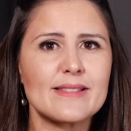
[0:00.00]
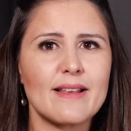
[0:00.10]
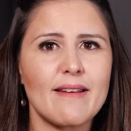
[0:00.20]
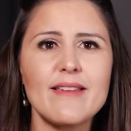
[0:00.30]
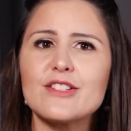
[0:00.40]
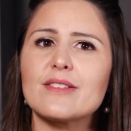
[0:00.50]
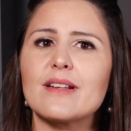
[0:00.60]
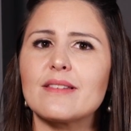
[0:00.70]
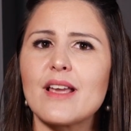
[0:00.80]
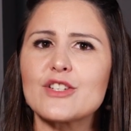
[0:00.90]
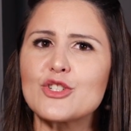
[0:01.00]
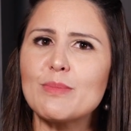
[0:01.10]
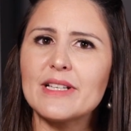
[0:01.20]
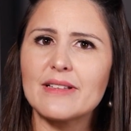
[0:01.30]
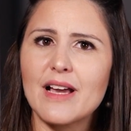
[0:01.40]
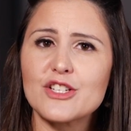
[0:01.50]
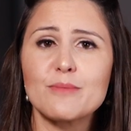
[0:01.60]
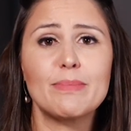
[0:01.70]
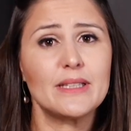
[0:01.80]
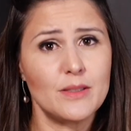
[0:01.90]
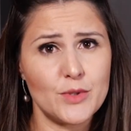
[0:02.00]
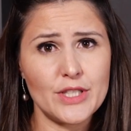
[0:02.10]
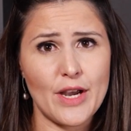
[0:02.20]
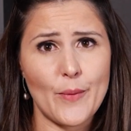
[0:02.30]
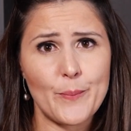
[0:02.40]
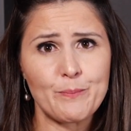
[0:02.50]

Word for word: excelente estratégia de blindagem patrimonial.